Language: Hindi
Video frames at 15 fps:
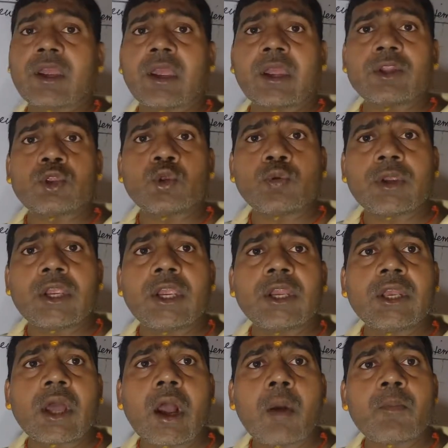है द्वि
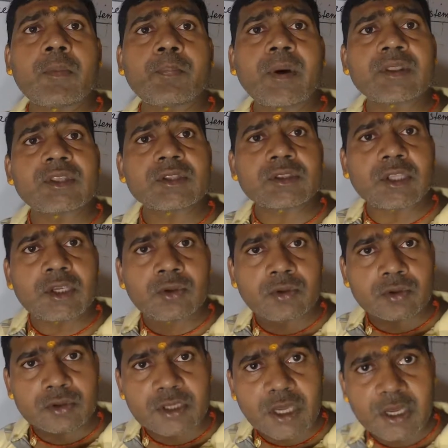नाम पद्धति
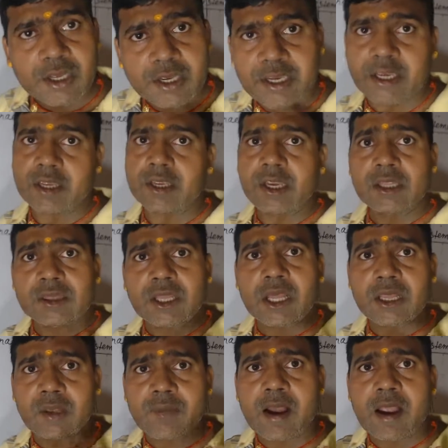होता है इतना
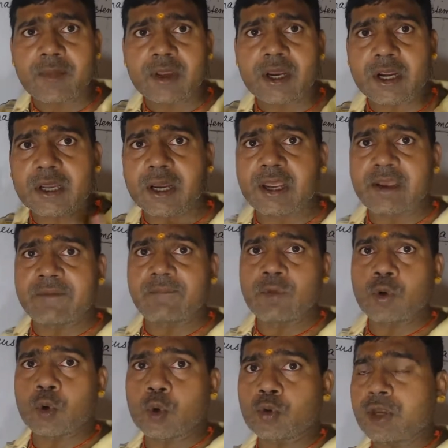दिमाग में रखना है हम
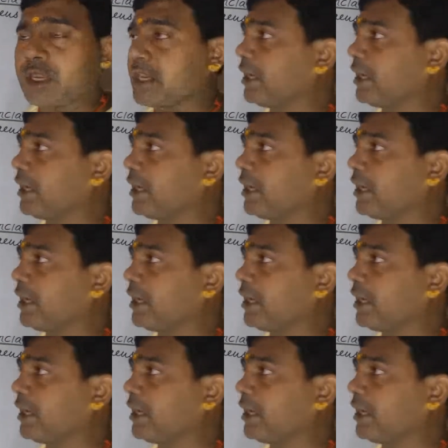लोग को ठीक